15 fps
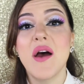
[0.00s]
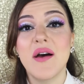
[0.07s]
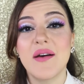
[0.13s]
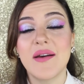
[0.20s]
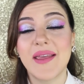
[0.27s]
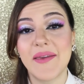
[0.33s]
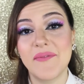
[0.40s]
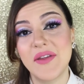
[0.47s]

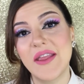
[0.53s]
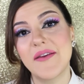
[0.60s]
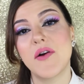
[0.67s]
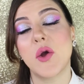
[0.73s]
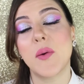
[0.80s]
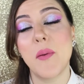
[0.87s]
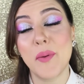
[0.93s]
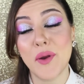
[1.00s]
eh, Che vedeva
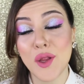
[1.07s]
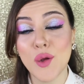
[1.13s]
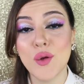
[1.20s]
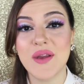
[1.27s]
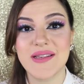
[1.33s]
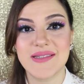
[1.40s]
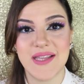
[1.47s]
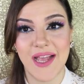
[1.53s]
come
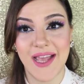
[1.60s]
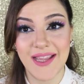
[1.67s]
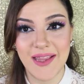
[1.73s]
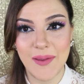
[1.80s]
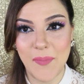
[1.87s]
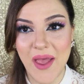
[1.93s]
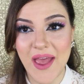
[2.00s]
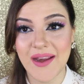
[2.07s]
protagonista
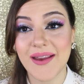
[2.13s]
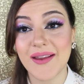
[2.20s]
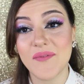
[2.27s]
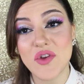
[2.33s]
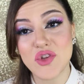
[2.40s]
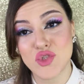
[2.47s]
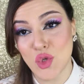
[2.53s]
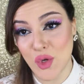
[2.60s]
Katy Perry in
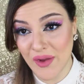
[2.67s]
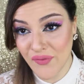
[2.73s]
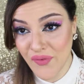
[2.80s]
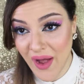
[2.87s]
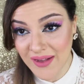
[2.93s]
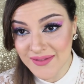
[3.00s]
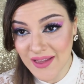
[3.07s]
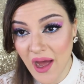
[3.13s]
versione
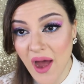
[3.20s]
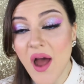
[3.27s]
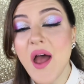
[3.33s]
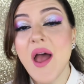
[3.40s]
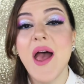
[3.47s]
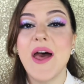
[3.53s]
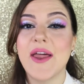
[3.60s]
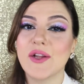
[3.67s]
fata
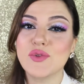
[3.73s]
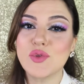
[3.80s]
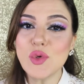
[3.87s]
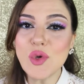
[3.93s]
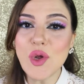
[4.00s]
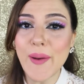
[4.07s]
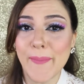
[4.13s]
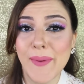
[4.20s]
Era un
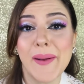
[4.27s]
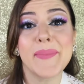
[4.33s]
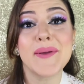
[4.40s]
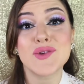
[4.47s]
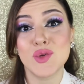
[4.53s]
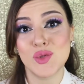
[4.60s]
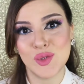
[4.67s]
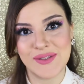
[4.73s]
trucco che mi era
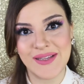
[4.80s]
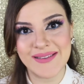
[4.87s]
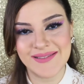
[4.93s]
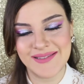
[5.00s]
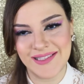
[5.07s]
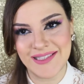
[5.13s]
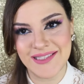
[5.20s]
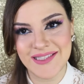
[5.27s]
piaciuto
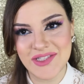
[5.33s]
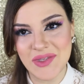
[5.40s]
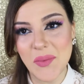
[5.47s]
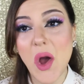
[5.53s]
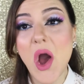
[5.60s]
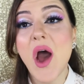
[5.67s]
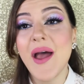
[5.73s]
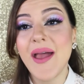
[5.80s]

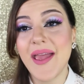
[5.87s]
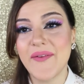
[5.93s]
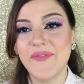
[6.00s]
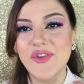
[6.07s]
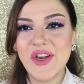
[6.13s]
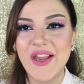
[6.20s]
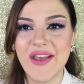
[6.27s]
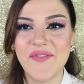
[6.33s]
tantissimo e
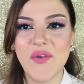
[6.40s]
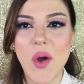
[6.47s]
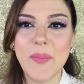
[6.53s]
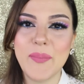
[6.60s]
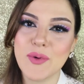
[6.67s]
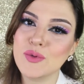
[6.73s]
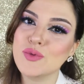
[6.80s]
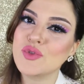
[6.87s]
volevo
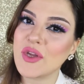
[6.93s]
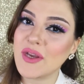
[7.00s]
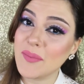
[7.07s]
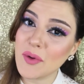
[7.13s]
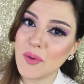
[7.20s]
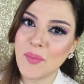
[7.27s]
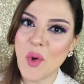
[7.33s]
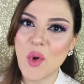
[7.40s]
appunto
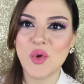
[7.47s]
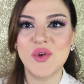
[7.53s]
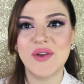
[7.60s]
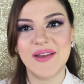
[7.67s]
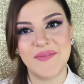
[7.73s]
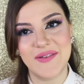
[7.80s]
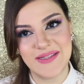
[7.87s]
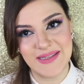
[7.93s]
riproporlo,
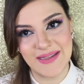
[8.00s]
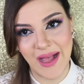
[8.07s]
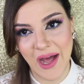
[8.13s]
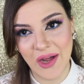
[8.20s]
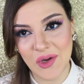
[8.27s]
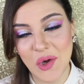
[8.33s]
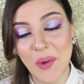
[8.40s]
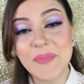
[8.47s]

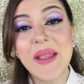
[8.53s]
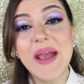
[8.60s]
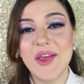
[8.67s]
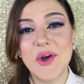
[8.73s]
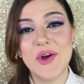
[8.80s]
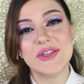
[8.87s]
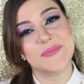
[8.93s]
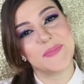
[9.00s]
rivisitarlo
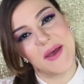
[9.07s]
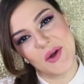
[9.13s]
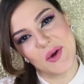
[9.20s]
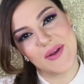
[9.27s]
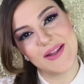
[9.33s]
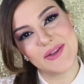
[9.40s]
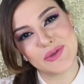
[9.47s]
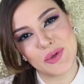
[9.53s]
Io spero
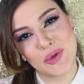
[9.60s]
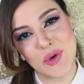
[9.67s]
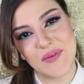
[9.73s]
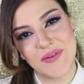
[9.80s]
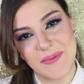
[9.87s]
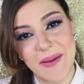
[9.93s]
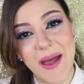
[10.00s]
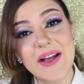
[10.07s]
che il trucco
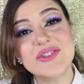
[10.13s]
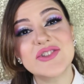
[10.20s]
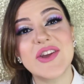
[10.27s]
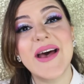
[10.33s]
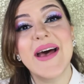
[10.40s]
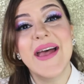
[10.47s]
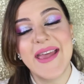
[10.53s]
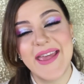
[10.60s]
vi
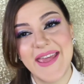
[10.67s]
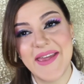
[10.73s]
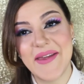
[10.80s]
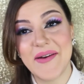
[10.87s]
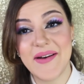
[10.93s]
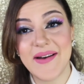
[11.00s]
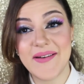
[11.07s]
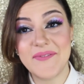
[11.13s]
piaccia e
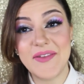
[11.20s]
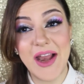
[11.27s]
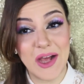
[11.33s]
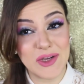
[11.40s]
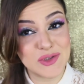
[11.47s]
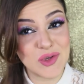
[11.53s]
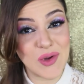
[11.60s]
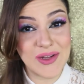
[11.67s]
eh, vi
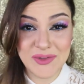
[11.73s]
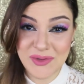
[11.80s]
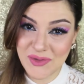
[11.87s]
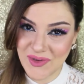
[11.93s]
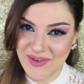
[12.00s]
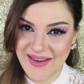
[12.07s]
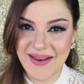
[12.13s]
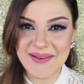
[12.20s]
lascio al
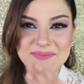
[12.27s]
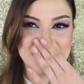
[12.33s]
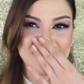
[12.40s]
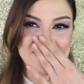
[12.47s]
tutorial